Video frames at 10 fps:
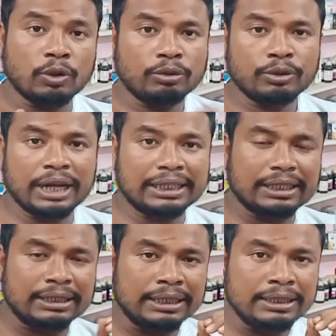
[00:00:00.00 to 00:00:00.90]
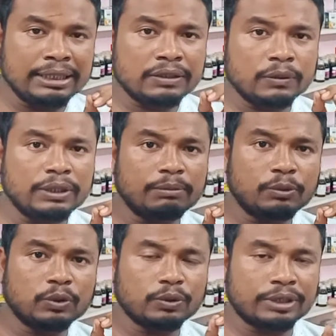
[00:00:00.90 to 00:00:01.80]
ডক্টর একটা নির্দিষ্ট দিন
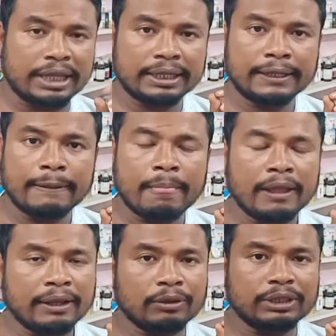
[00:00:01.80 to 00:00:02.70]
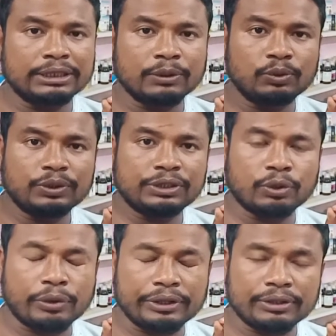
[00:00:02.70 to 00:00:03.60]
পর্যন্ত দেয় কেননা যেহেতু
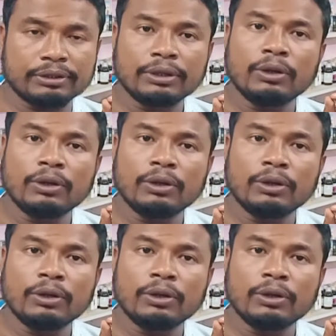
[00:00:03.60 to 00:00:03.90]
স্টোরেড